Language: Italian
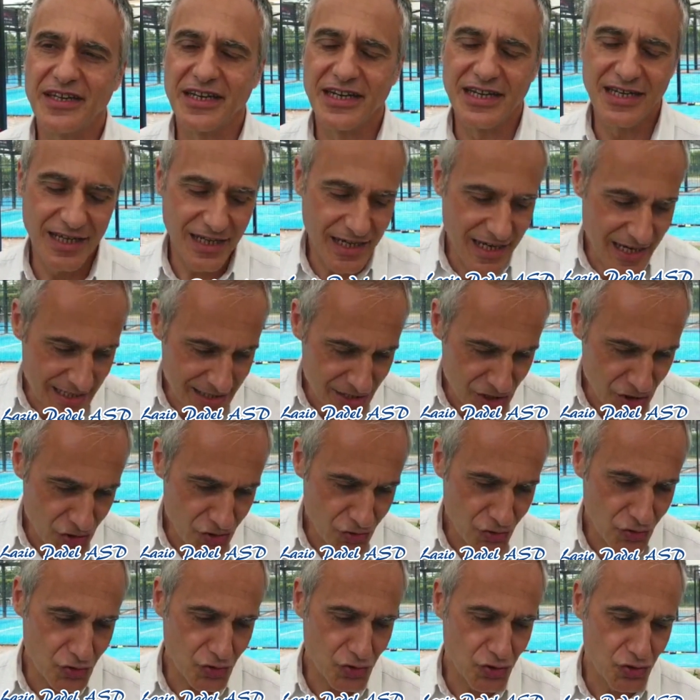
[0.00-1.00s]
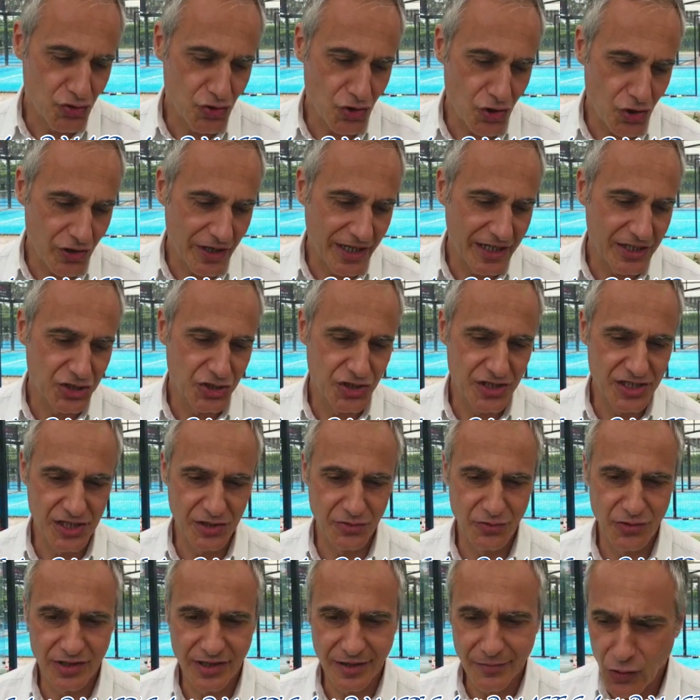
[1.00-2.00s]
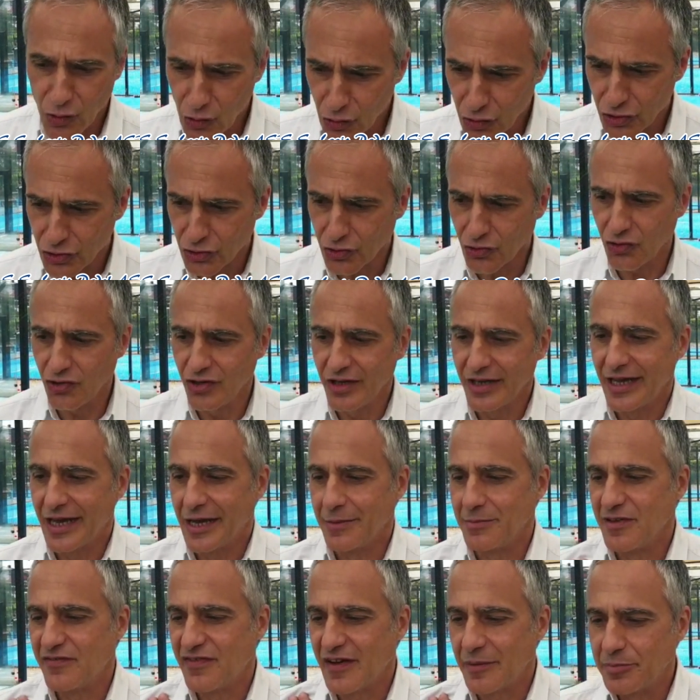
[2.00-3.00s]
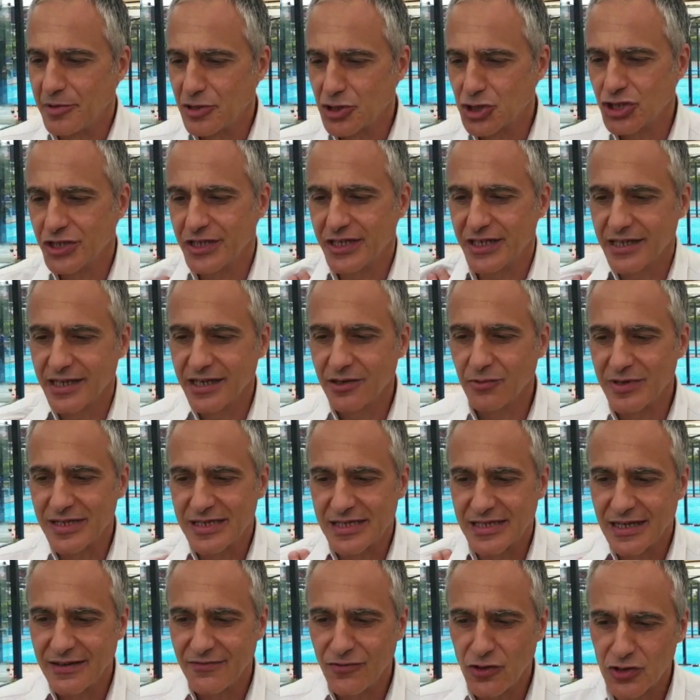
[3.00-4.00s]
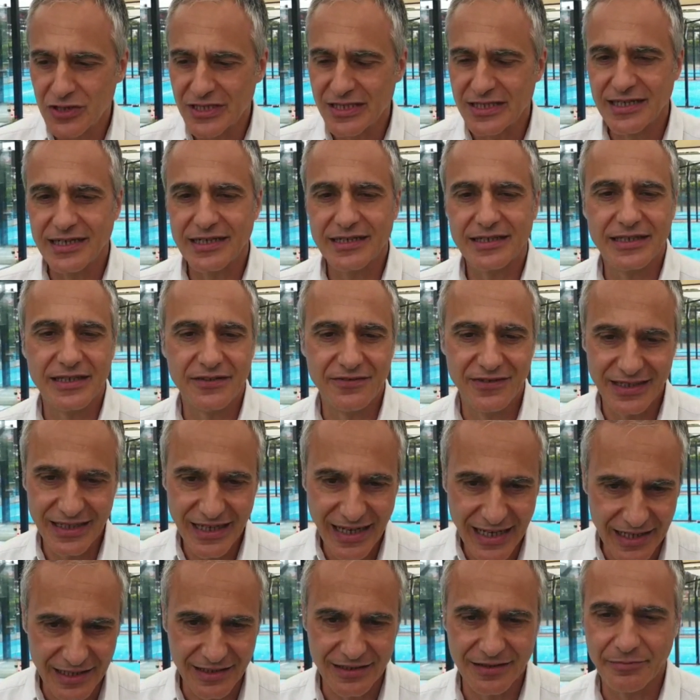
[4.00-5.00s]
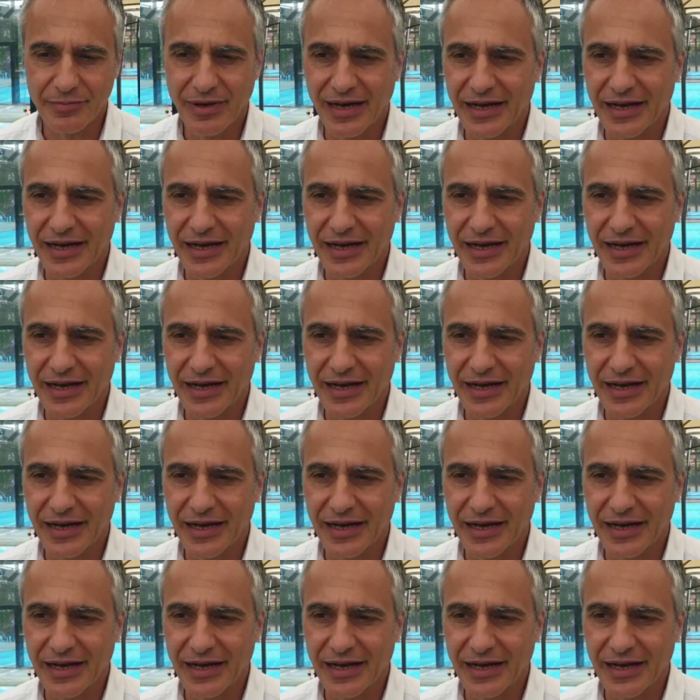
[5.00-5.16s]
Vi ringrazio, so che ci seguite molto e mi fa piacere che questa vostra attività,